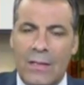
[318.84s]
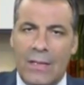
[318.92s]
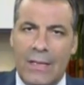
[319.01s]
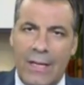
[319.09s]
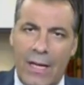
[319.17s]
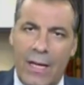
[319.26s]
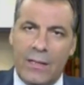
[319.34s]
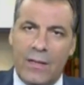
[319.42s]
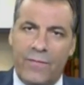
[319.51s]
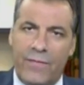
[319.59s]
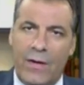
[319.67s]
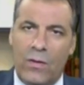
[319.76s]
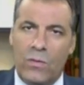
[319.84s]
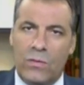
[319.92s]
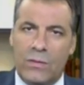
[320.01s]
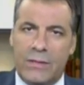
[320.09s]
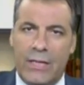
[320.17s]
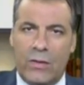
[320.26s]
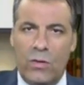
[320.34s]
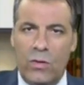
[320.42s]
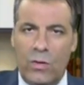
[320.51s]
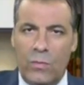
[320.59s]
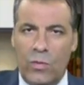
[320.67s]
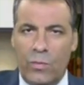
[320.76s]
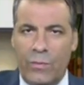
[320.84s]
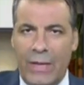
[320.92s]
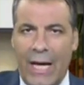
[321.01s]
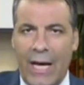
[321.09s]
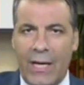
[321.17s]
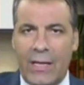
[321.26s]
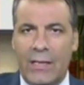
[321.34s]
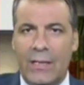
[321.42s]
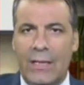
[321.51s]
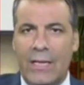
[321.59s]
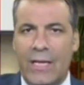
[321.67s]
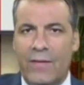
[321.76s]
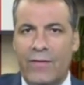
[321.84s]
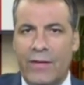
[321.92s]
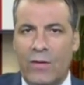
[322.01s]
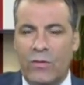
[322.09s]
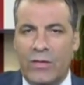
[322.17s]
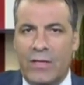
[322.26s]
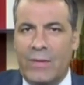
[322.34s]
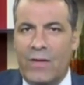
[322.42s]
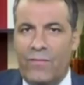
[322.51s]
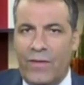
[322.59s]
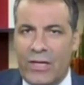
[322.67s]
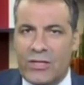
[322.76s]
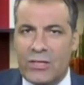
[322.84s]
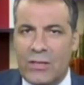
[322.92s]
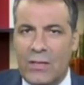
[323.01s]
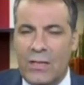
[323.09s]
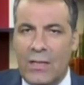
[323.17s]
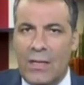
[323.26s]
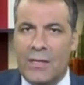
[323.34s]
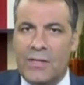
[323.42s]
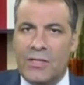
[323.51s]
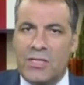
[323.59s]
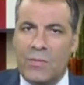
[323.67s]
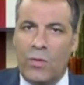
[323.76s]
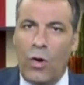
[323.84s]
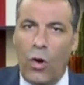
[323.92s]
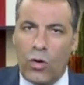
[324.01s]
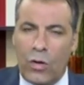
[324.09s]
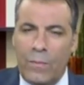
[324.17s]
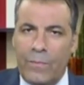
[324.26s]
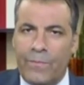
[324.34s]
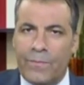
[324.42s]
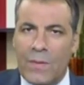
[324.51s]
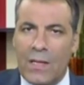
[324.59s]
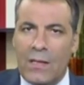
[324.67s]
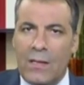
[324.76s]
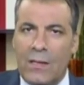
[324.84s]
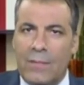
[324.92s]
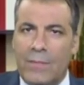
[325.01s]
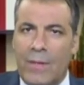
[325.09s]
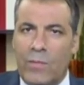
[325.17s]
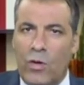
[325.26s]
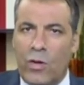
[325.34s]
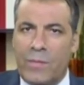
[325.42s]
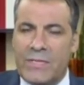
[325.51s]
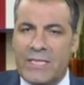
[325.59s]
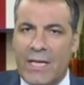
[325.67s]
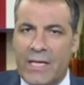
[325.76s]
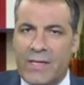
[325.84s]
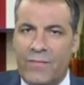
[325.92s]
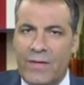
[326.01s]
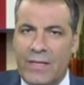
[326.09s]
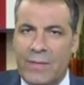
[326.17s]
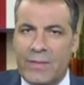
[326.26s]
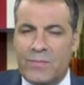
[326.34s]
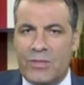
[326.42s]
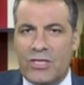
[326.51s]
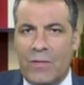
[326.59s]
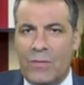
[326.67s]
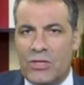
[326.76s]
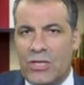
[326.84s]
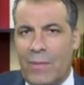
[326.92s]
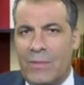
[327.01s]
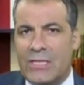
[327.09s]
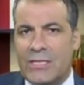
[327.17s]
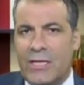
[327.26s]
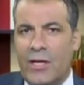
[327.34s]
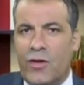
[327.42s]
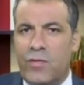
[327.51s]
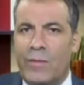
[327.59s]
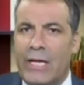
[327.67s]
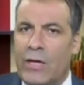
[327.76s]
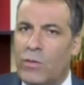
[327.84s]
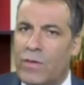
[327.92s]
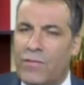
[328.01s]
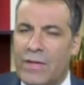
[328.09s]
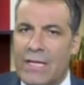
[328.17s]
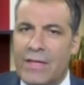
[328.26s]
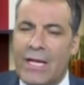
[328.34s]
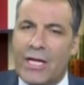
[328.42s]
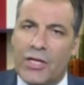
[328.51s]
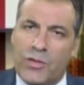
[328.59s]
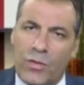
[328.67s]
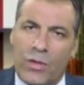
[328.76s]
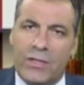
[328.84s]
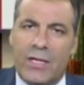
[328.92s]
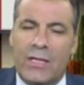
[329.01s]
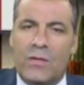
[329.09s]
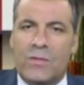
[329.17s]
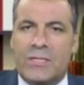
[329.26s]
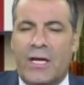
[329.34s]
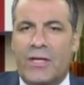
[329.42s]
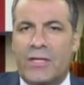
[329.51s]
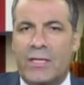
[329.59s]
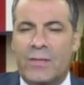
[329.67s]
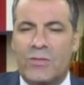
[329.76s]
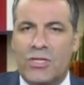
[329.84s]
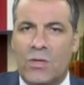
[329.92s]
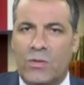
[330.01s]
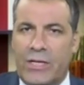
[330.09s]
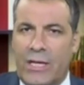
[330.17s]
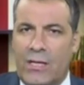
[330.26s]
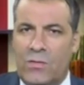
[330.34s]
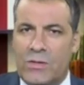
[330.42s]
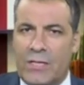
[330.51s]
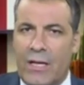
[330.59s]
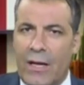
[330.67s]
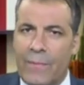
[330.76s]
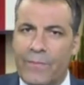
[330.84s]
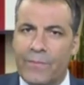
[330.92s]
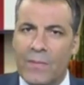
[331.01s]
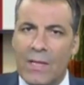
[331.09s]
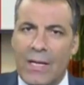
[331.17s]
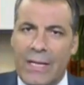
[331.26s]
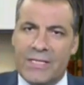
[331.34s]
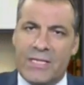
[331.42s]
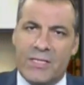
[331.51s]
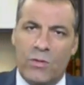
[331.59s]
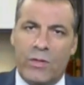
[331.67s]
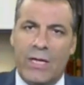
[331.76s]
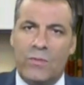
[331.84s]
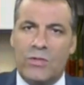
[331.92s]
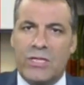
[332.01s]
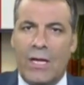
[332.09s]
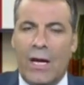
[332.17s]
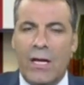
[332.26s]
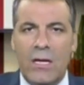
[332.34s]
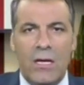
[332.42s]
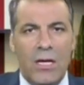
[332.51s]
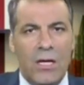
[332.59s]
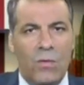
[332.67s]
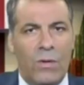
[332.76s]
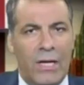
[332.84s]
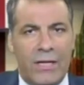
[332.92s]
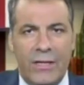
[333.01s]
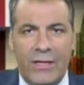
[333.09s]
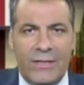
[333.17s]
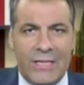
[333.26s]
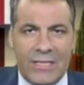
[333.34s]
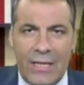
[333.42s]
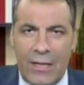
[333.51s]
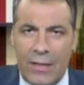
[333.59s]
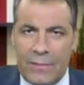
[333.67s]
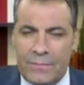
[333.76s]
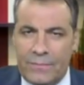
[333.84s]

لا ينفع تكلم بحق لا نفذه يعني ما ينفعش نجيبوا حكم ممهور بالصيغه التنفيذيه باسم الشعب الجزائري ثم لا ينفذ لذلك تروح انت للوزاره تقدم الشكوى تاعك للوزاره على اساس انه كاين مشكله ولكن 11 سنه